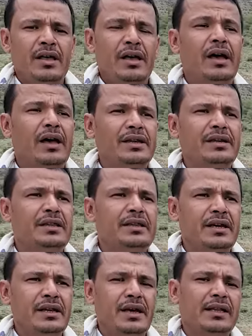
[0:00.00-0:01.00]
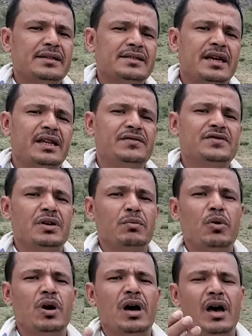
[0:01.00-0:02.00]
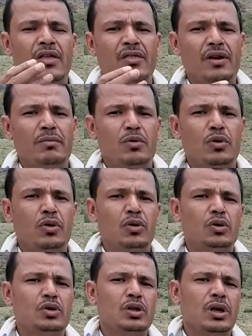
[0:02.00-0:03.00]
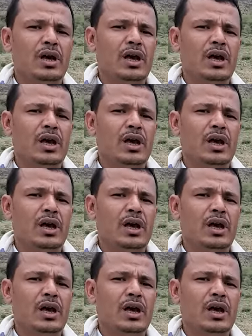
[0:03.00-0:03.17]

عده ديانات استهدف شبوه حضرموت